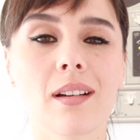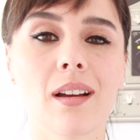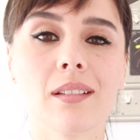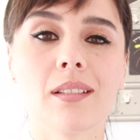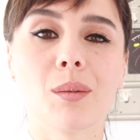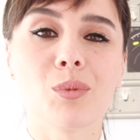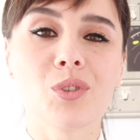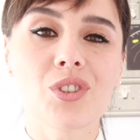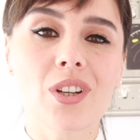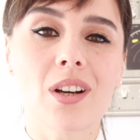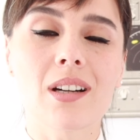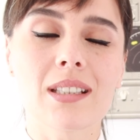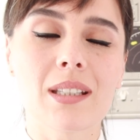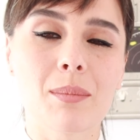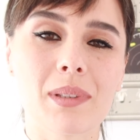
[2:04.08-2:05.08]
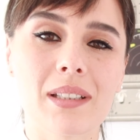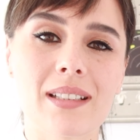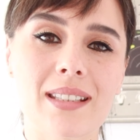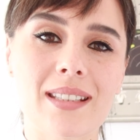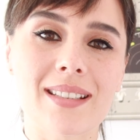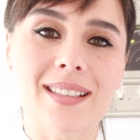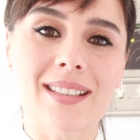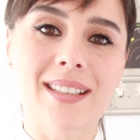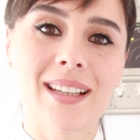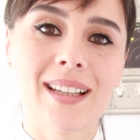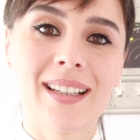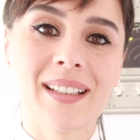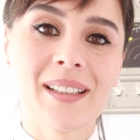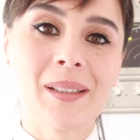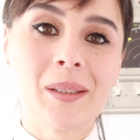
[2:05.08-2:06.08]
anlamını çıkartabilirsiniz.
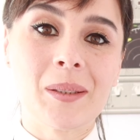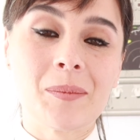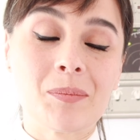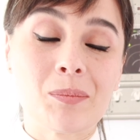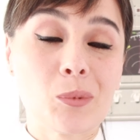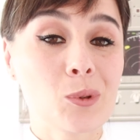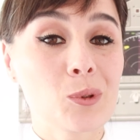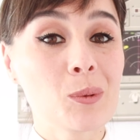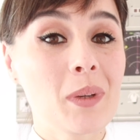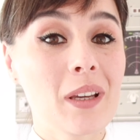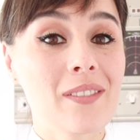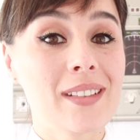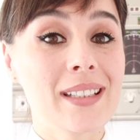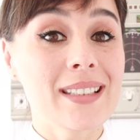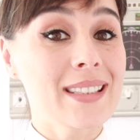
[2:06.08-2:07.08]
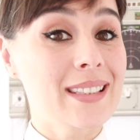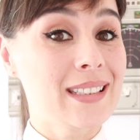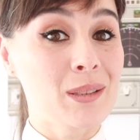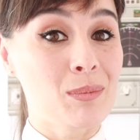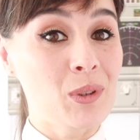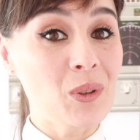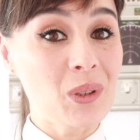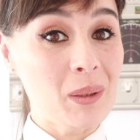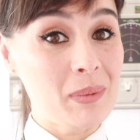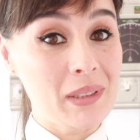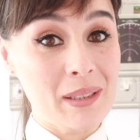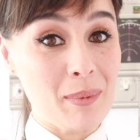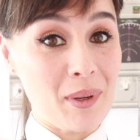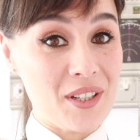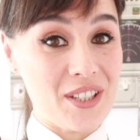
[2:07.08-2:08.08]
Mutlu bir evliliğin sırrı bile
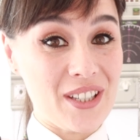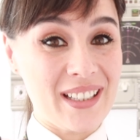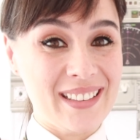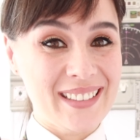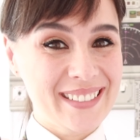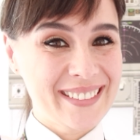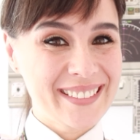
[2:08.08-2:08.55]
olabilir bence.